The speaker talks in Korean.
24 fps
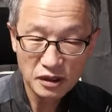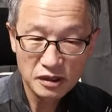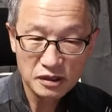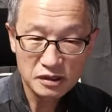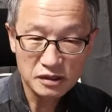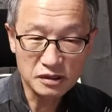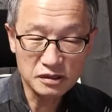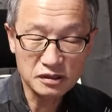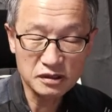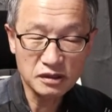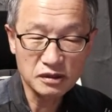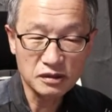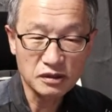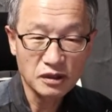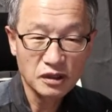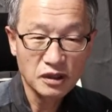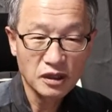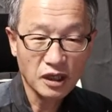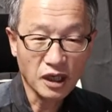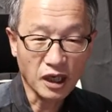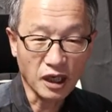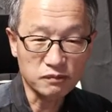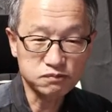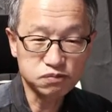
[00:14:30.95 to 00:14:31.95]
그래서
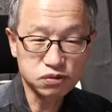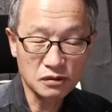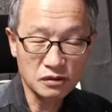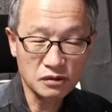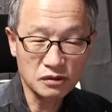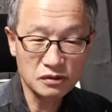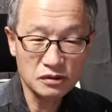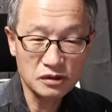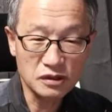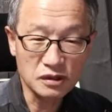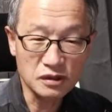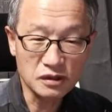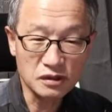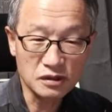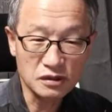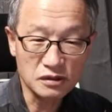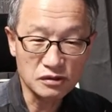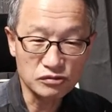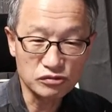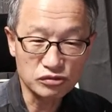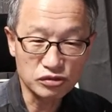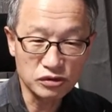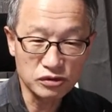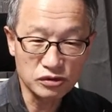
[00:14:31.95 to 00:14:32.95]
앞으로는 그
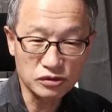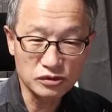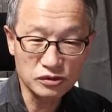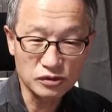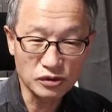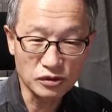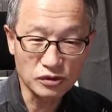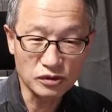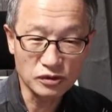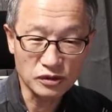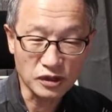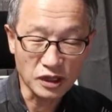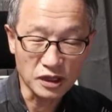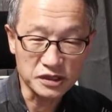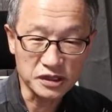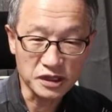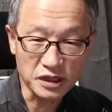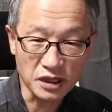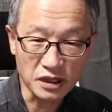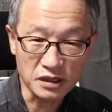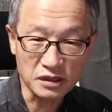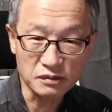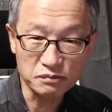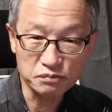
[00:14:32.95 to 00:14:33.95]
울릉도까지
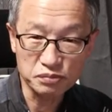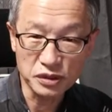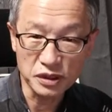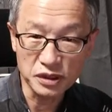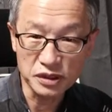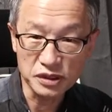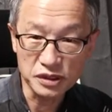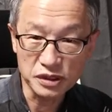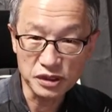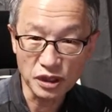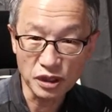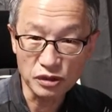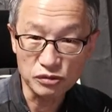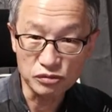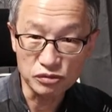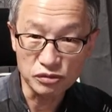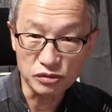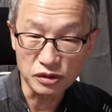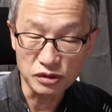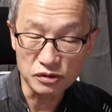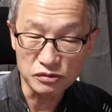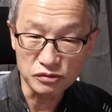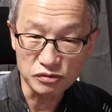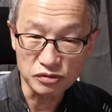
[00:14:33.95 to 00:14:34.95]
가는 비행기가
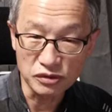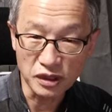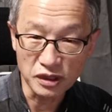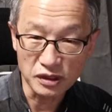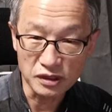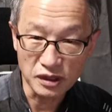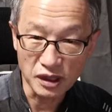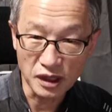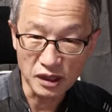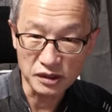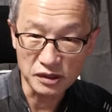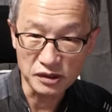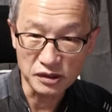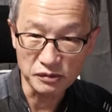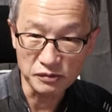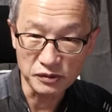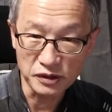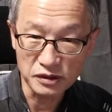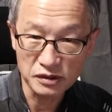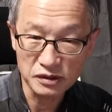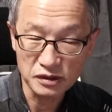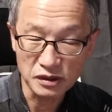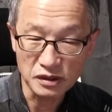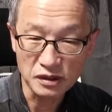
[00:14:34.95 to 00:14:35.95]
운행을 하게
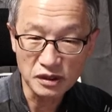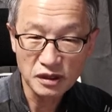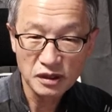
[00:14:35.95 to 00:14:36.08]
되면은